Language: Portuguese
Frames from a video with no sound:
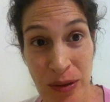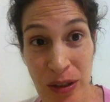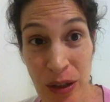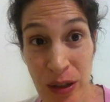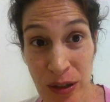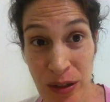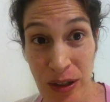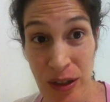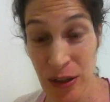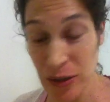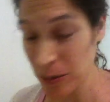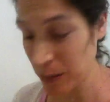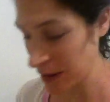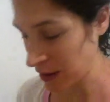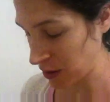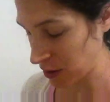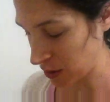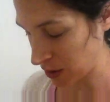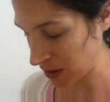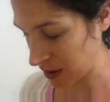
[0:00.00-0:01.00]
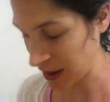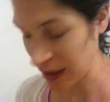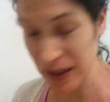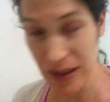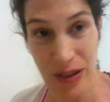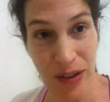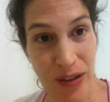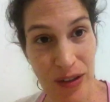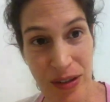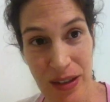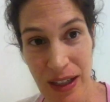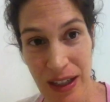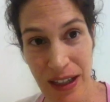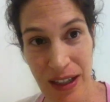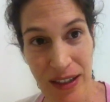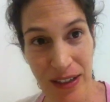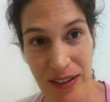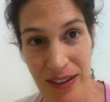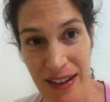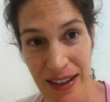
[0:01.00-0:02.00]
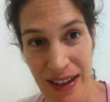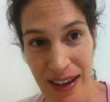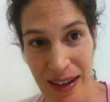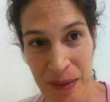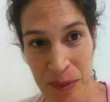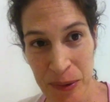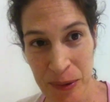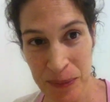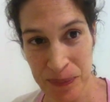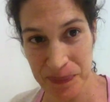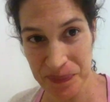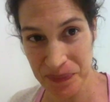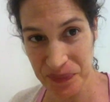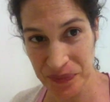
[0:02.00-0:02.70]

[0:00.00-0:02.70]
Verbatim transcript: neurotransmissores. Então isso daqui não é nada bom.